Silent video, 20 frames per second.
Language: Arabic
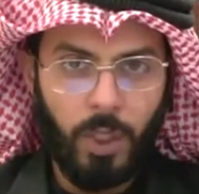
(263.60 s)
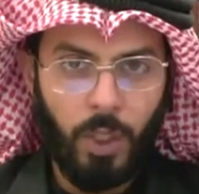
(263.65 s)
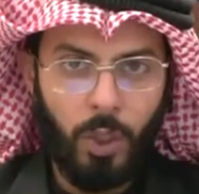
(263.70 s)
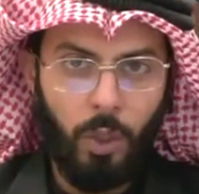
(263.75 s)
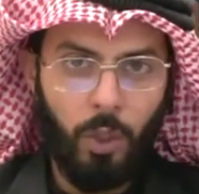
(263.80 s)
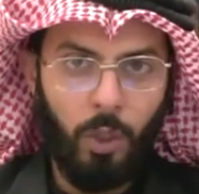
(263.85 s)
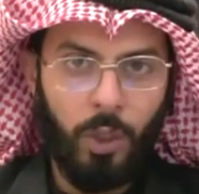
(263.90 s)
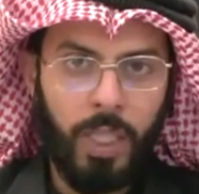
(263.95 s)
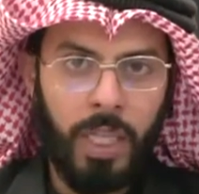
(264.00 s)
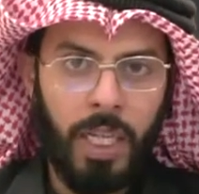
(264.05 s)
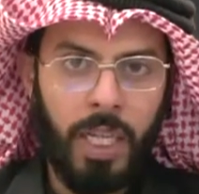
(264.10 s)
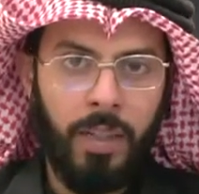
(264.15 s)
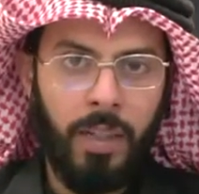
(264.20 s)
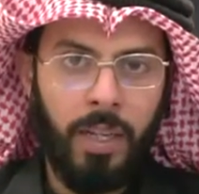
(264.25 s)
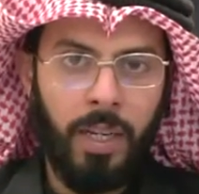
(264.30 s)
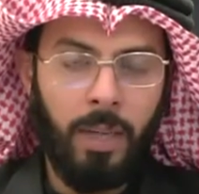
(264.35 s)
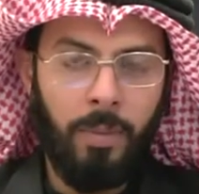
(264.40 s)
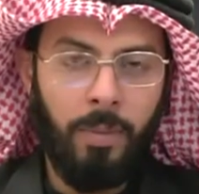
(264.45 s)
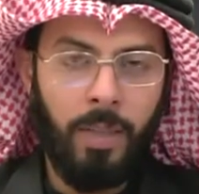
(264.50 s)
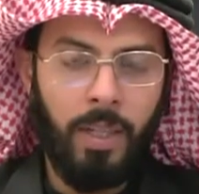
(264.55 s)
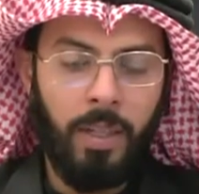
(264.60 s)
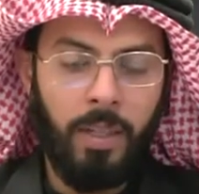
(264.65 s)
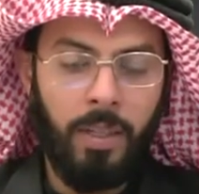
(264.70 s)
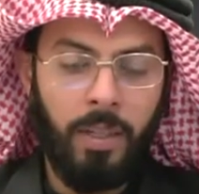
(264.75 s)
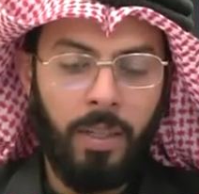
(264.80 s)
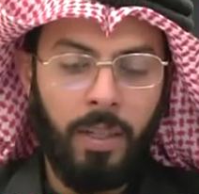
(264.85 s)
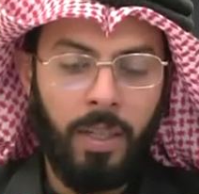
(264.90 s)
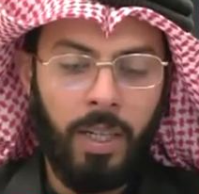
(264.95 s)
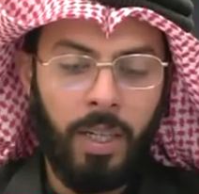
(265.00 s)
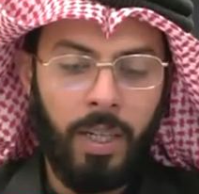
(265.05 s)
يهدي هذا العمل
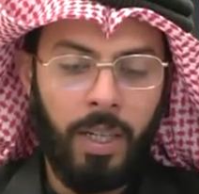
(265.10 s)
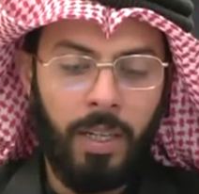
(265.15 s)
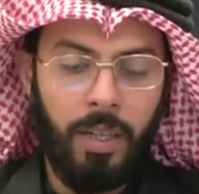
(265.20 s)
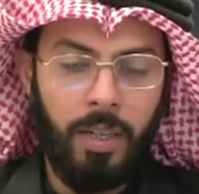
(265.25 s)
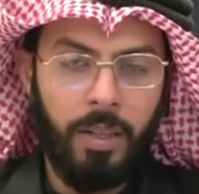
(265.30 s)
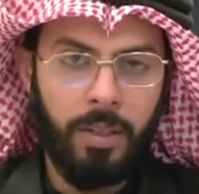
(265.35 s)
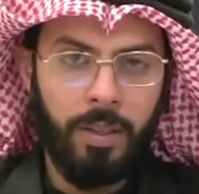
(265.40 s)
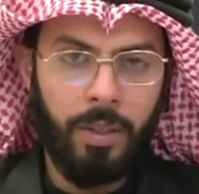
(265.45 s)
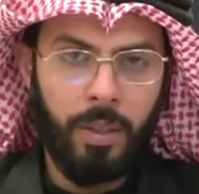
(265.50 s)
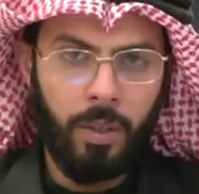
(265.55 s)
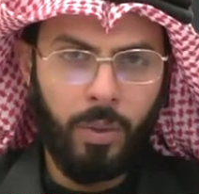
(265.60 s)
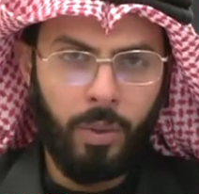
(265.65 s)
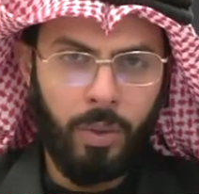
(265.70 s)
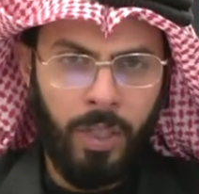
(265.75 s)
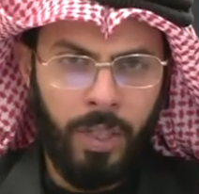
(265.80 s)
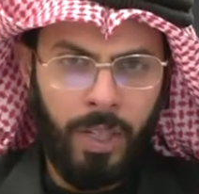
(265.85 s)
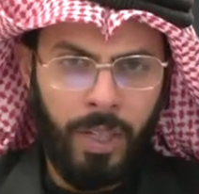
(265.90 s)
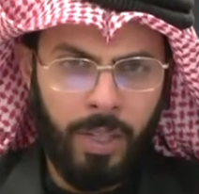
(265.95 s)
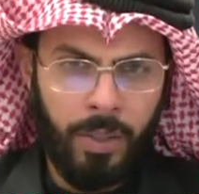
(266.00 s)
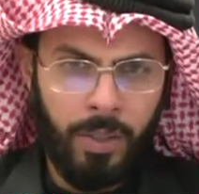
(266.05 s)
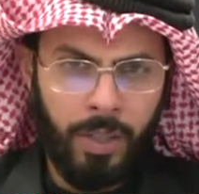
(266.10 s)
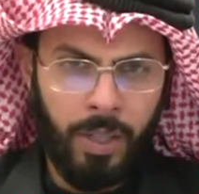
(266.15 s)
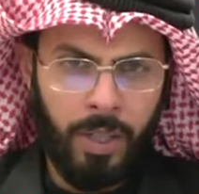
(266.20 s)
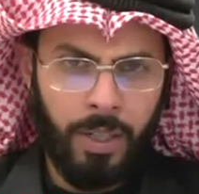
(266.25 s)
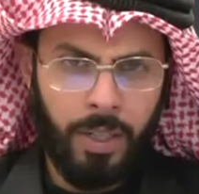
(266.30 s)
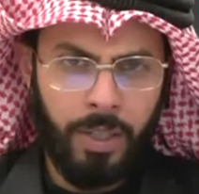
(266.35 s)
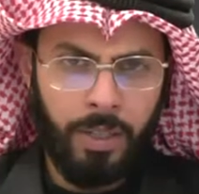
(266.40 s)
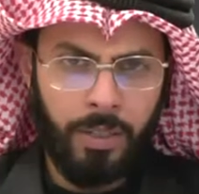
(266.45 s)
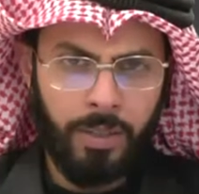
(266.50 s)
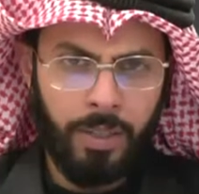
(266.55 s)
إلى رسول الله صلى
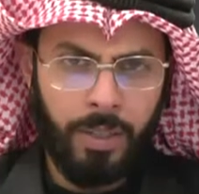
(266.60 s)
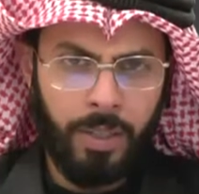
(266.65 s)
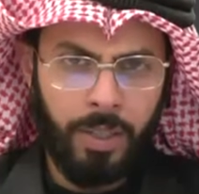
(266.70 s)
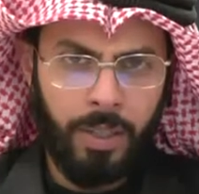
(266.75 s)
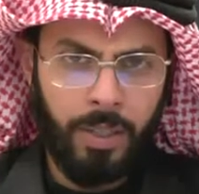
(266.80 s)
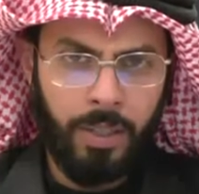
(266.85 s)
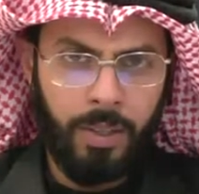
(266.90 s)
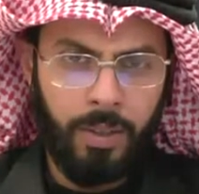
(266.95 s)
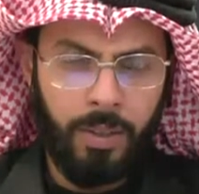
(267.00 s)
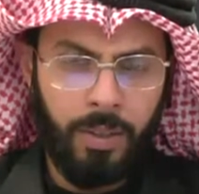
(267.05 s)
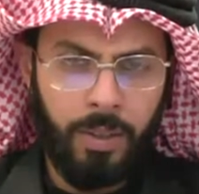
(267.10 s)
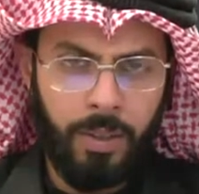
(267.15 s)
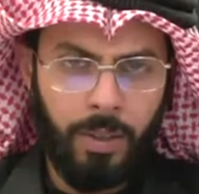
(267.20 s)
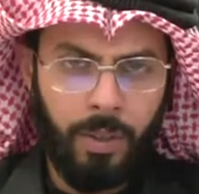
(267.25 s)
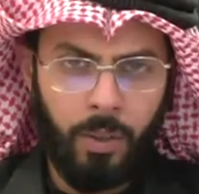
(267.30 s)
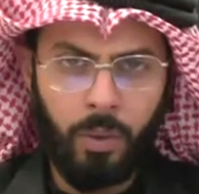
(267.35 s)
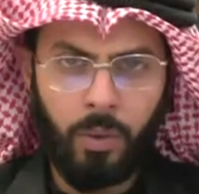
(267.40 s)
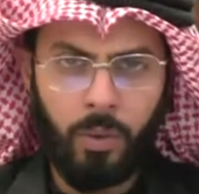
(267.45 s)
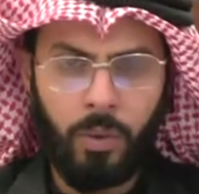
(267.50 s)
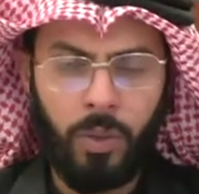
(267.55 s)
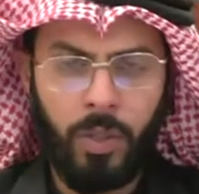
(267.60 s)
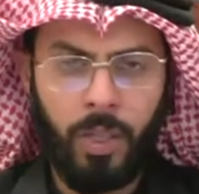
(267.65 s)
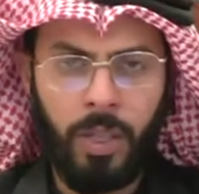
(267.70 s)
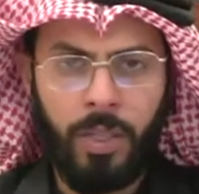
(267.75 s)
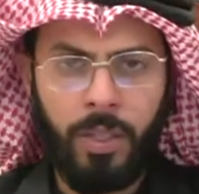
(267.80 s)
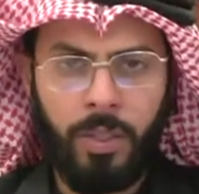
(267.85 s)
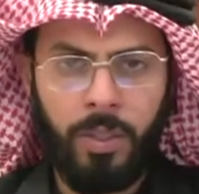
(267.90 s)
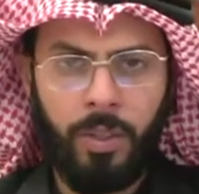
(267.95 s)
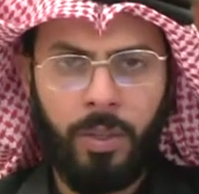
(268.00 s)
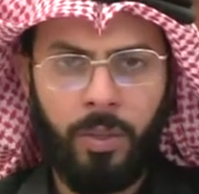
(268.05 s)
الله عليه وسلم رسول
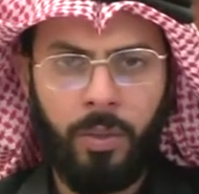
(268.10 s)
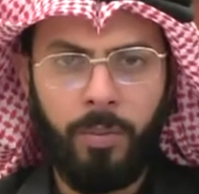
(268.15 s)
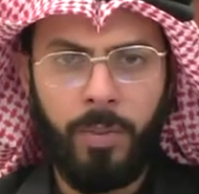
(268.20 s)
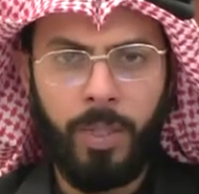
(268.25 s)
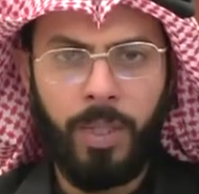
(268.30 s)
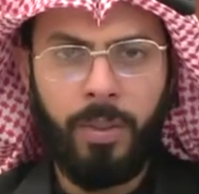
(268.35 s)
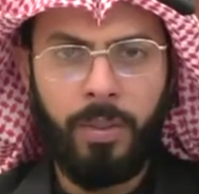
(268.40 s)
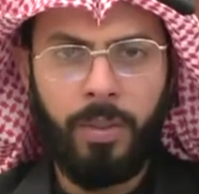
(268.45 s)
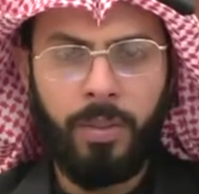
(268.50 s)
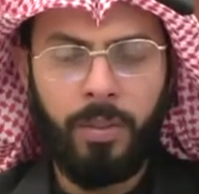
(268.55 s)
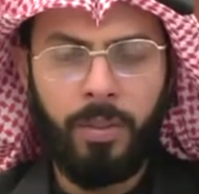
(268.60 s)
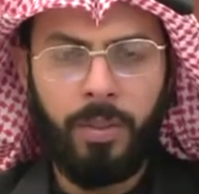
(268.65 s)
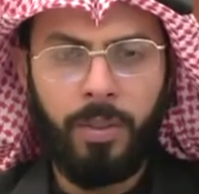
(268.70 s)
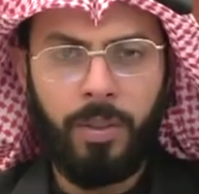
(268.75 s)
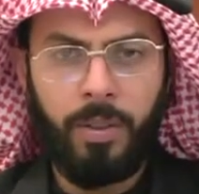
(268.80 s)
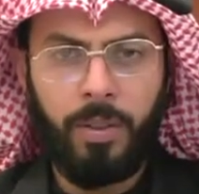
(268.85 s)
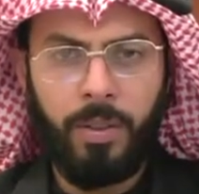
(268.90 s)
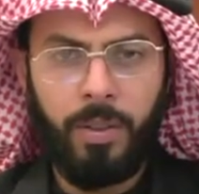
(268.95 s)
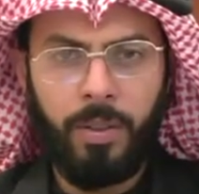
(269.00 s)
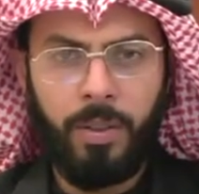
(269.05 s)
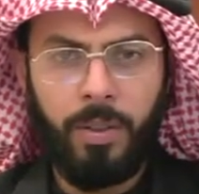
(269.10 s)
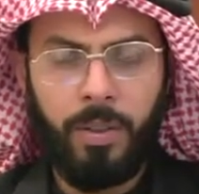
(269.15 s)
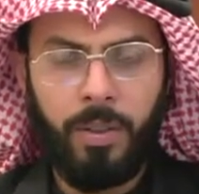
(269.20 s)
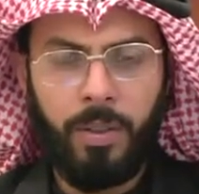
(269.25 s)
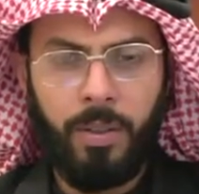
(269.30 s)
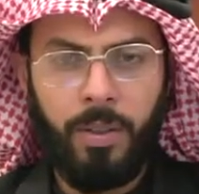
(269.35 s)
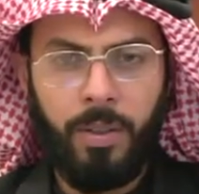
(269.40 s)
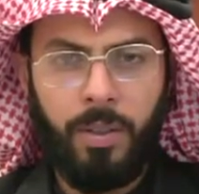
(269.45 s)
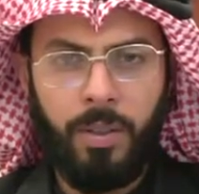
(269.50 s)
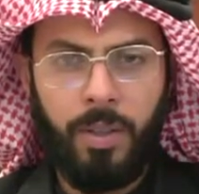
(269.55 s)
الله عنده من
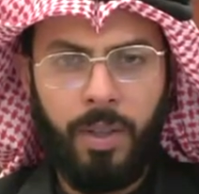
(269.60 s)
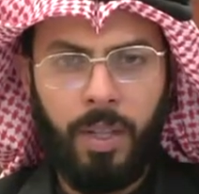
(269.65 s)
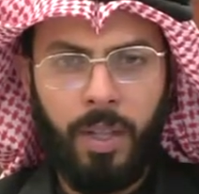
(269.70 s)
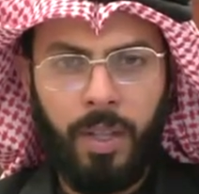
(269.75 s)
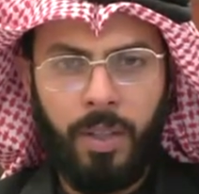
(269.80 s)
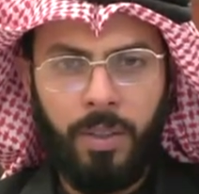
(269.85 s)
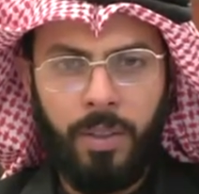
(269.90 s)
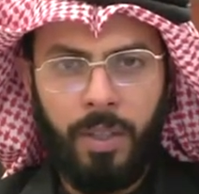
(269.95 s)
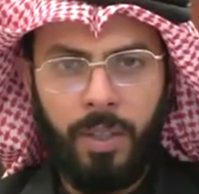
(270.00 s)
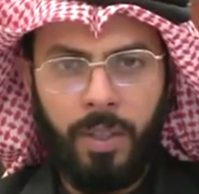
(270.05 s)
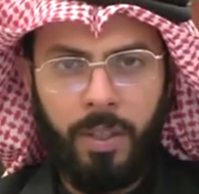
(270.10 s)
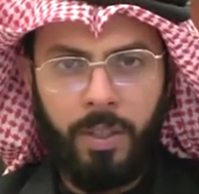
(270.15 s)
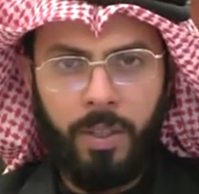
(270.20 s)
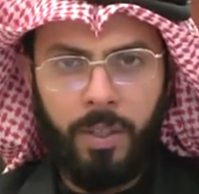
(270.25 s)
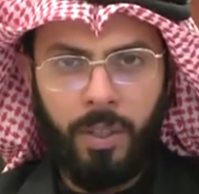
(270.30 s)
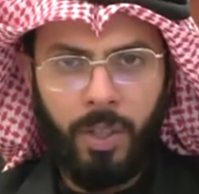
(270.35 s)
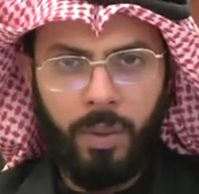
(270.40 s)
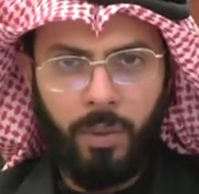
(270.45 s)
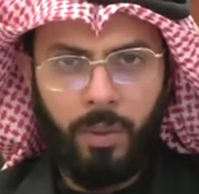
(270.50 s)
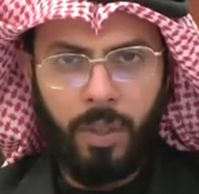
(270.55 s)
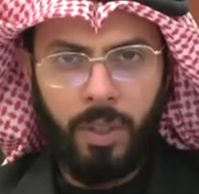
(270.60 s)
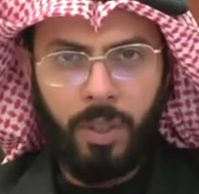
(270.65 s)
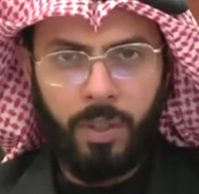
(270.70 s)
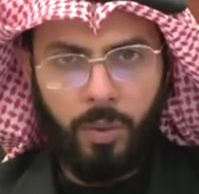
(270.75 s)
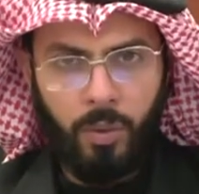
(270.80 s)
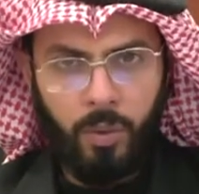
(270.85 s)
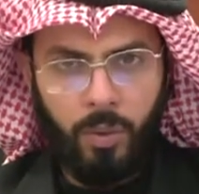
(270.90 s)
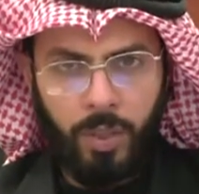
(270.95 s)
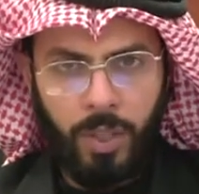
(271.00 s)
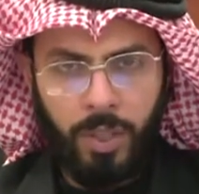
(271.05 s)
الذي شوهت
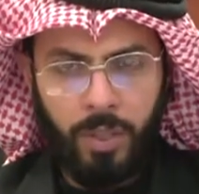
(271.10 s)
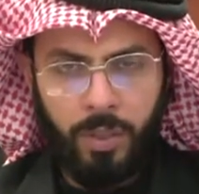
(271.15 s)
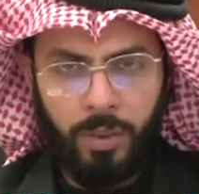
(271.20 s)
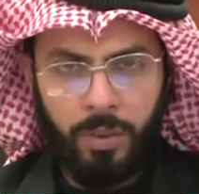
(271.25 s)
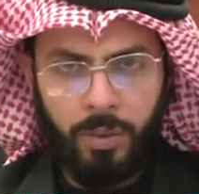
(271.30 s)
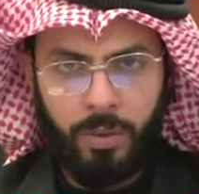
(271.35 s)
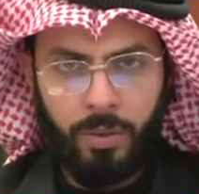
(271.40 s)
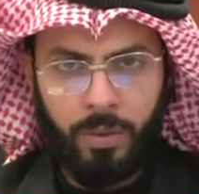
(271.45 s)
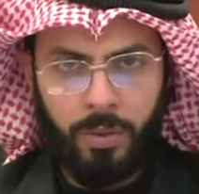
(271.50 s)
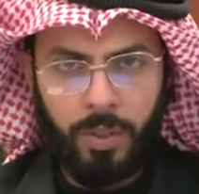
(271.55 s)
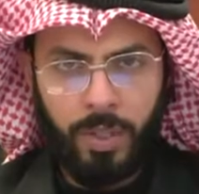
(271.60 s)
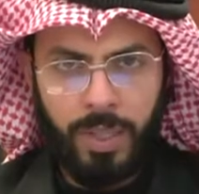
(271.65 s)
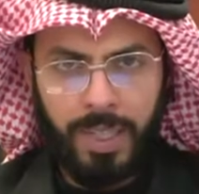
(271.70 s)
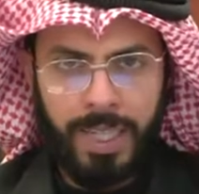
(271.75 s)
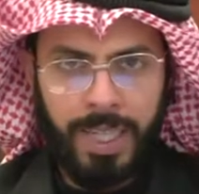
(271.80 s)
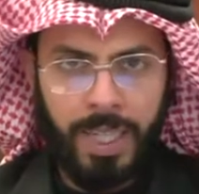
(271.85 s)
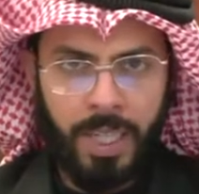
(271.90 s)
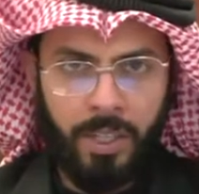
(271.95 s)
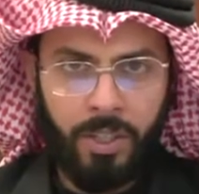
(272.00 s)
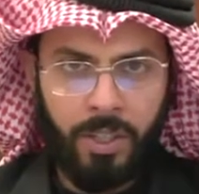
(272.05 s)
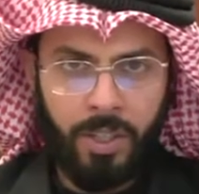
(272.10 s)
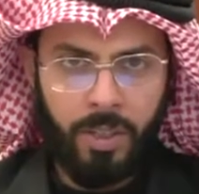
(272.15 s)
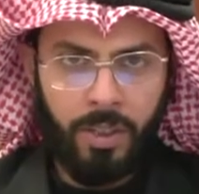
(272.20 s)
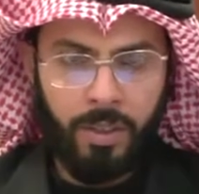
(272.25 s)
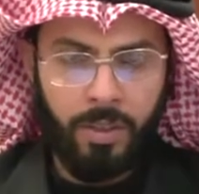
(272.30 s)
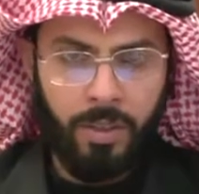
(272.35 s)
صورته عائشة